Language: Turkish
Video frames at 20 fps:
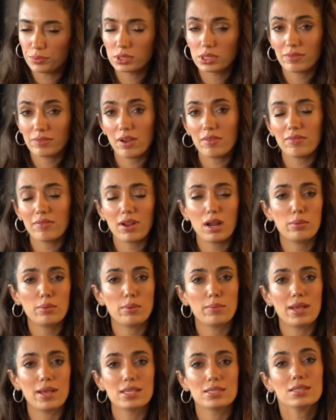cevap
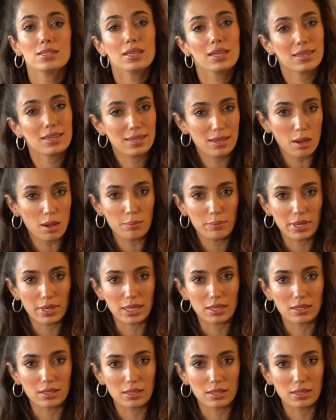vermemezlik yapmayın